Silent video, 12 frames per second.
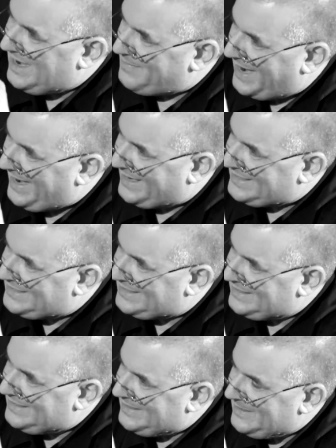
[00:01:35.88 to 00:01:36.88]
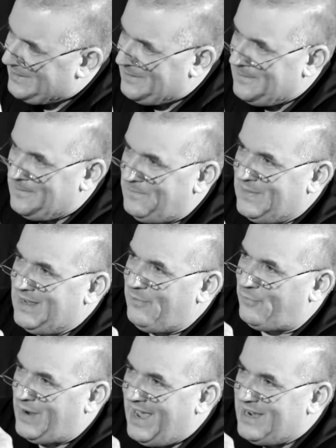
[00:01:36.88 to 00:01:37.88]
hier macht.
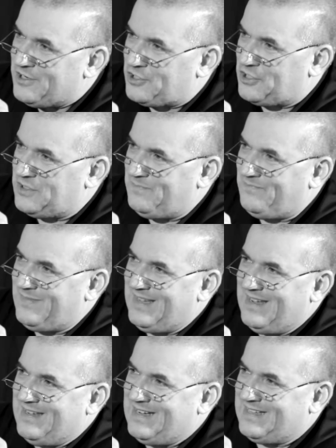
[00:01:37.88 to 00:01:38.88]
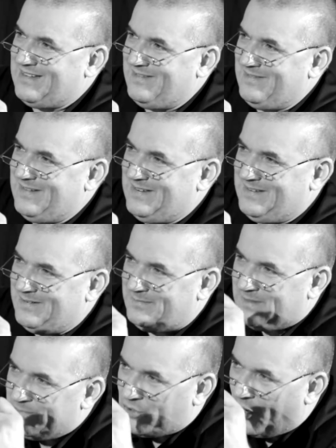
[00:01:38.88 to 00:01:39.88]
Fleisch. Das, äh,
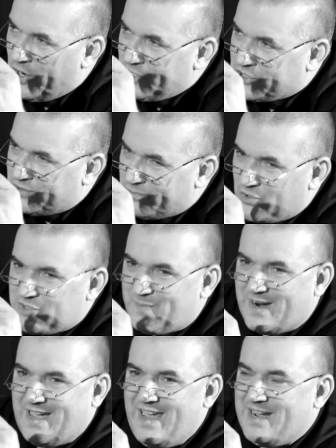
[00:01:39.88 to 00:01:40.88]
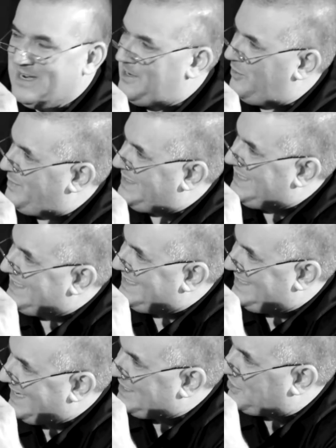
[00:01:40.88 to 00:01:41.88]
Im Deutschen muss man eigentlich über
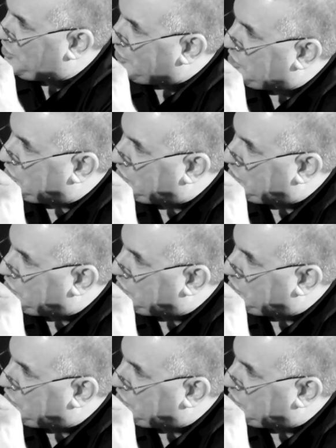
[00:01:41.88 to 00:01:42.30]
diesen Satz schon